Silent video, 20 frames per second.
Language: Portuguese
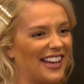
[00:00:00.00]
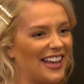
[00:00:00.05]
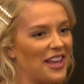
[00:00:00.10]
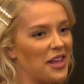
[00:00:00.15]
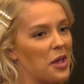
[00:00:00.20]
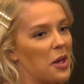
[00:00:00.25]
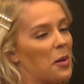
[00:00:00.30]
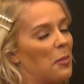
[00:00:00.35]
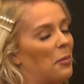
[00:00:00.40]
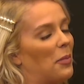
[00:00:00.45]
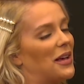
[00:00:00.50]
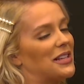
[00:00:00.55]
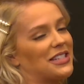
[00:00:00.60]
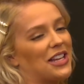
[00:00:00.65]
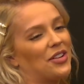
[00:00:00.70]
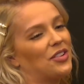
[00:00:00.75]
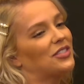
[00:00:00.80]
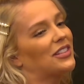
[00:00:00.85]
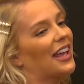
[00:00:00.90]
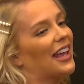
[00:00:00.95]
E eu falo, Mas você
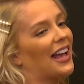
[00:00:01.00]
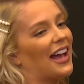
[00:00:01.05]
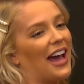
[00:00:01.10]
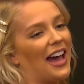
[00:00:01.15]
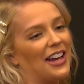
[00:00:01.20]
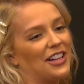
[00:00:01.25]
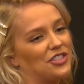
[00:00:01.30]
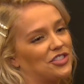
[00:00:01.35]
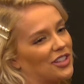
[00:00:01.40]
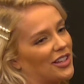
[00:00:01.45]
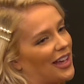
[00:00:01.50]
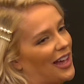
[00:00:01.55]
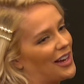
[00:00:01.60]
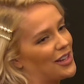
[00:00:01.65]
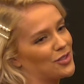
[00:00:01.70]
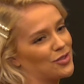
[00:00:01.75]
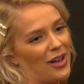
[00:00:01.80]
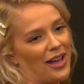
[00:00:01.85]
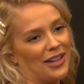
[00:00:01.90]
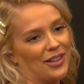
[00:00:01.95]
não tem cara do nariz, de
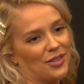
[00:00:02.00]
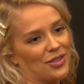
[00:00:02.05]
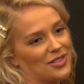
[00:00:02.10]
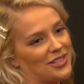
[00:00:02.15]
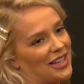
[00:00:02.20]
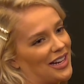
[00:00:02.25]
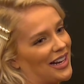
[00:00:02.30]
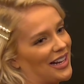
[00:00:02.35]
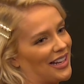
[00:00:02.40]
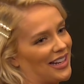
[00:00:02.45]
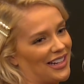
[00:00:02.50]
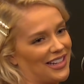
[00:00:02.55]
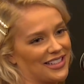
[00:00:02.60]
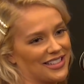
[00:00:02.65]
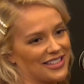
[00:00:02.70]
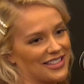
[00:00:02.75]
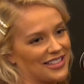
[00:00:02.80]
cara zoada tá lá, gente. criança.